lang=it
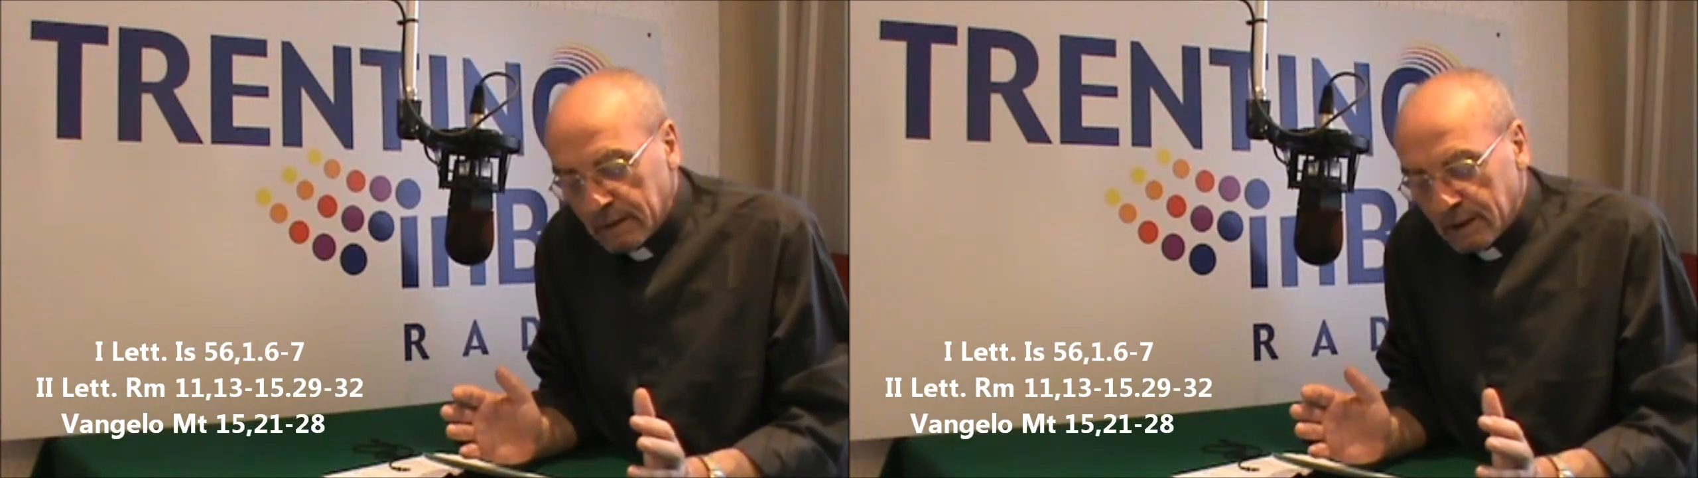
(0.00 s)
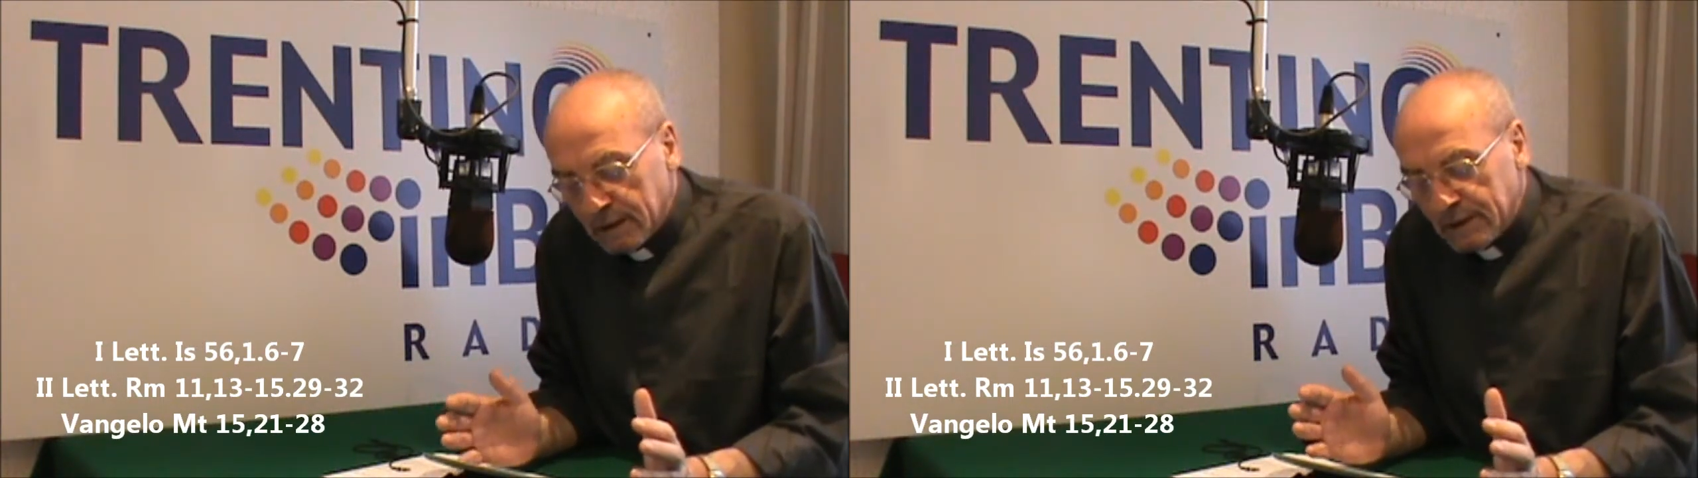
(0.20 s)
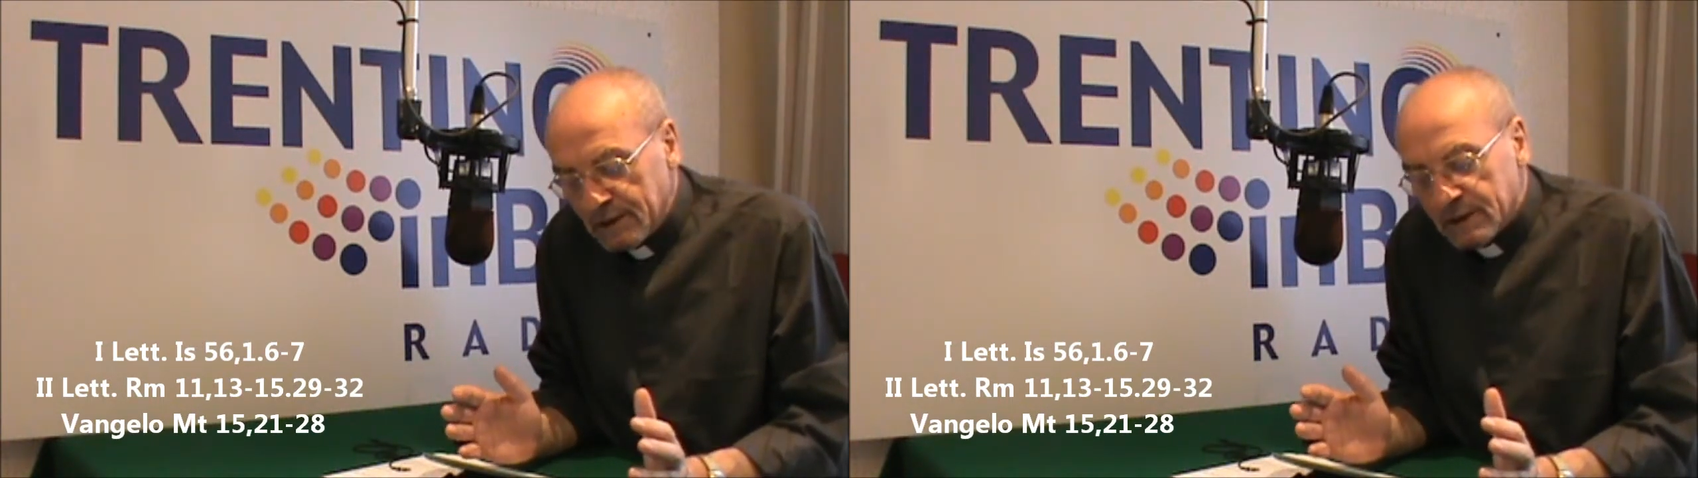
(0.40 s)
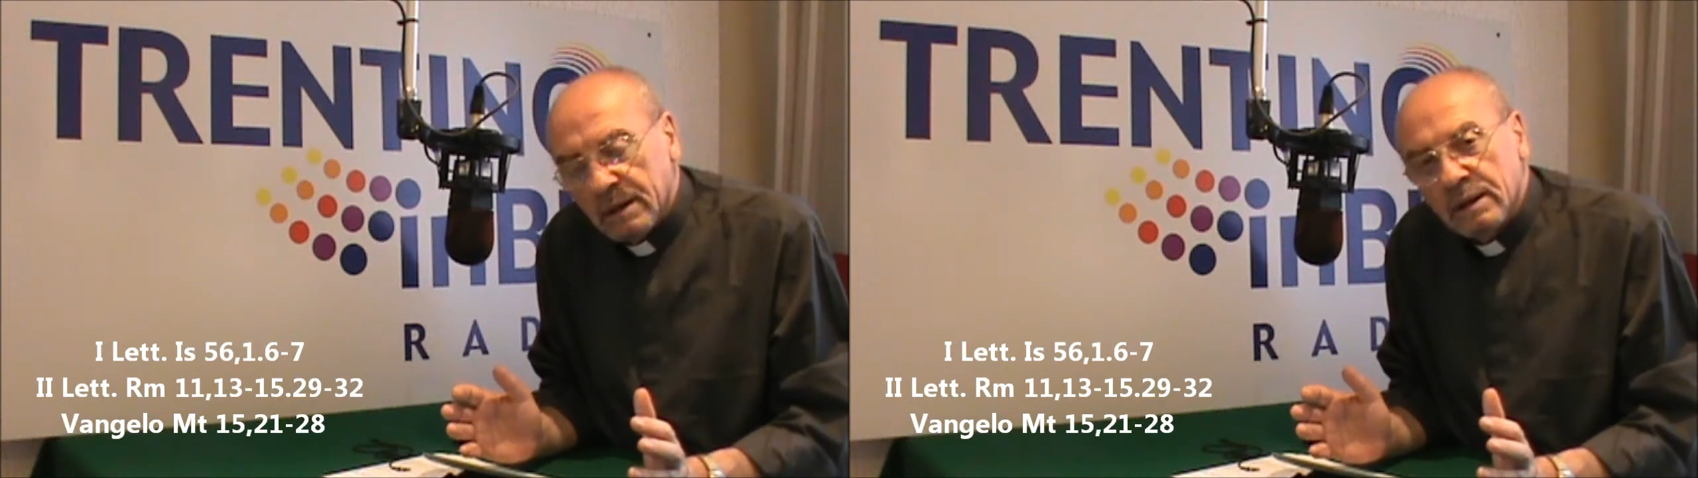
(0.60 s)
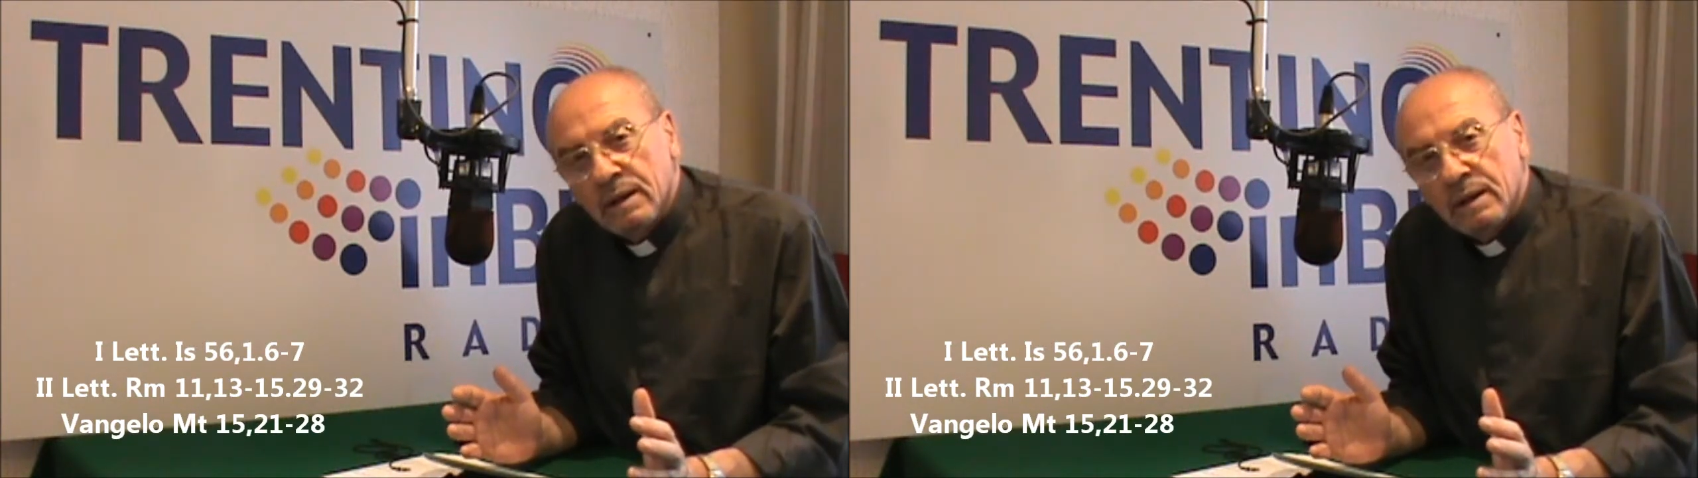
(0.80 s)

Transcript: le dice,